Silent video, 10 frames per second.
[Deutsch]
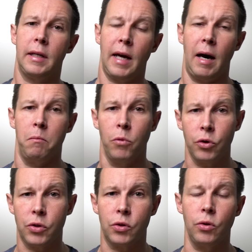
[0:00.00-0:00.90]
da
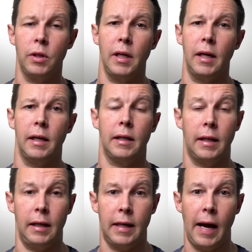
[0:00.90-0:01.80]
musst du dir
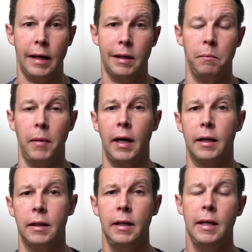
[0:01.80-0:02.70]
Gedanken
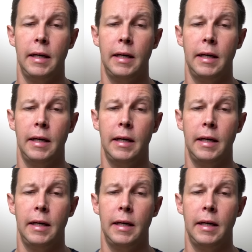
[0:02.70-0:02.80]
machen.